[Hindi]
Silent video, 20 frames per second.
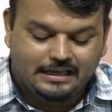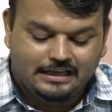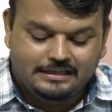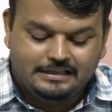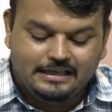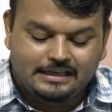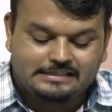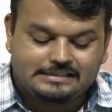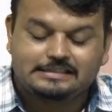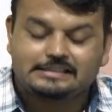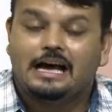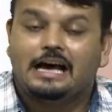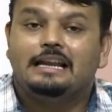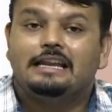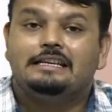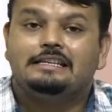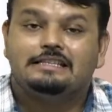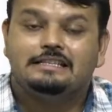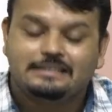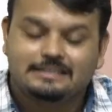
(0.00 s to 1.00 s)
ये
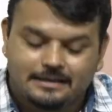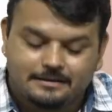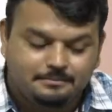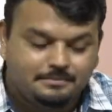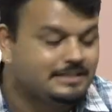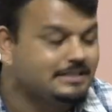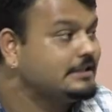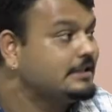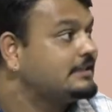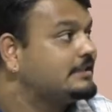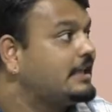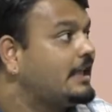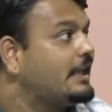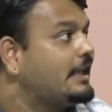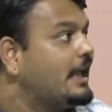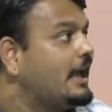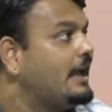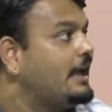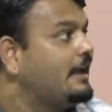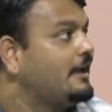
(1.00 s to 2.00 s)
सारी चीजें बिजनेस के
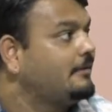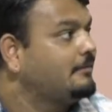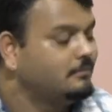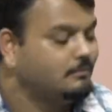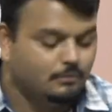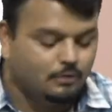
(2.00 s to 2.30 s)
क्या है